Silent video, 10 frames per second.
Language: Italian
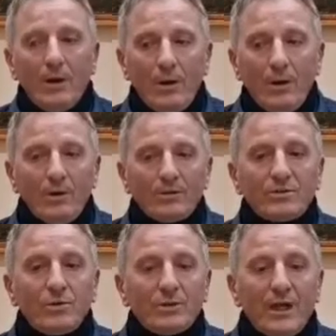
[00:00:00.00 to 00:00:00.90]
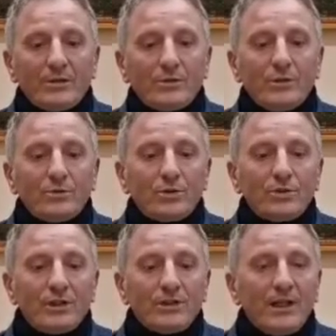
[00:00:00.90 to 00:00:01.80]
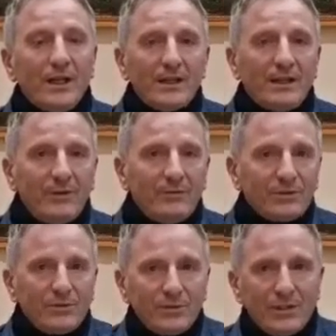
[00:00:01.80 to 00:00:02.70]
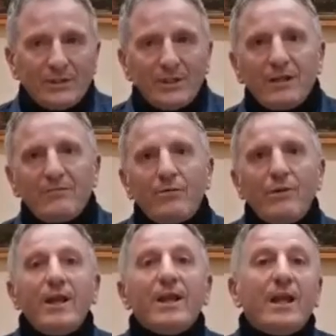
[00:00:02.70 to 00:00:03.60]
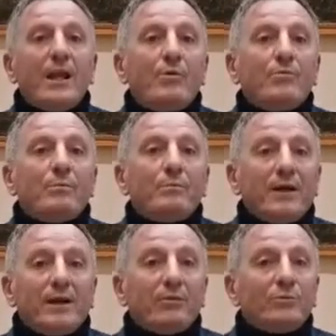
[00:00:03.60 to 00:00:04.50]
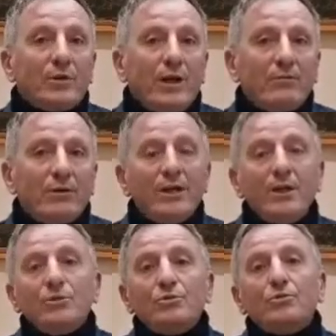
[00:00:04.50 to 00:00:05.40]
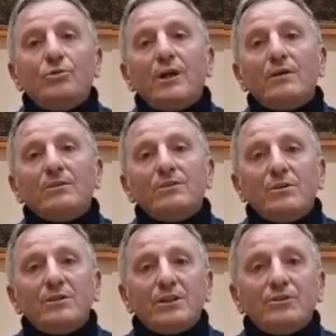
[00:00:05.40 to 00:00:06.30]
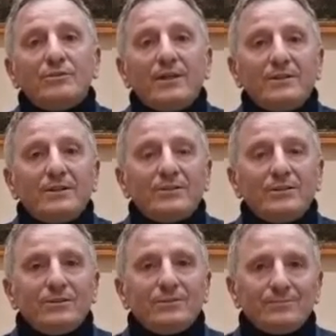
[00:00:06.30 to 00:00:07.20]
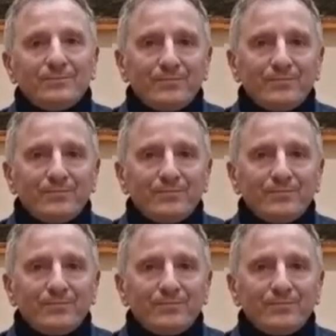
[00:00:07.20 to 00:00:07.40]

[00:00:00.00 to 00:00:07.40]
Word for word: Ho ascoltato il dottor Giardinelli, che a breve ascolterete anche voi, che è un parere autorevole sulla questione San Giovanni Teatino.